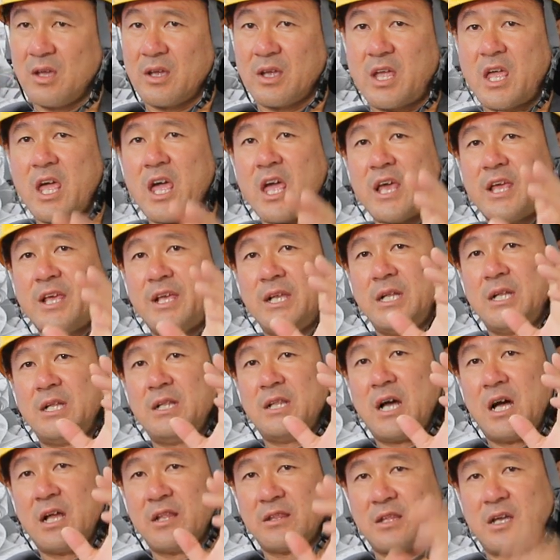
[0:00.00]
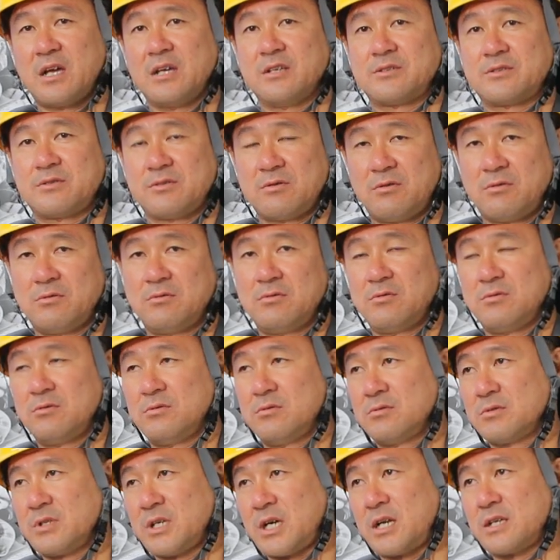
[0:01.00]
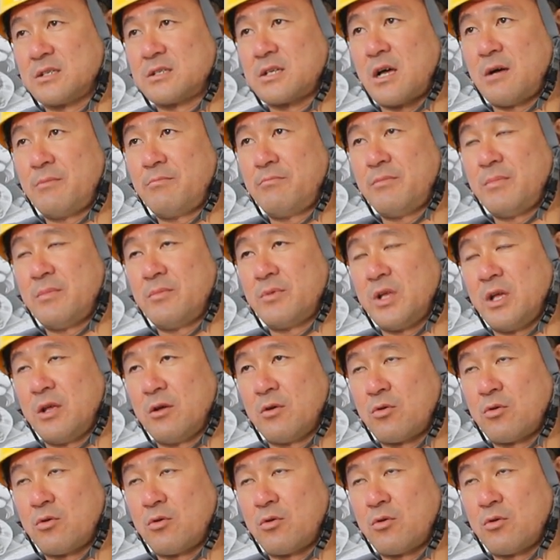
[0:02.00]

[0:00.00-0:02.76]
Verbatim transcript: 経費になんないんですよだから3だか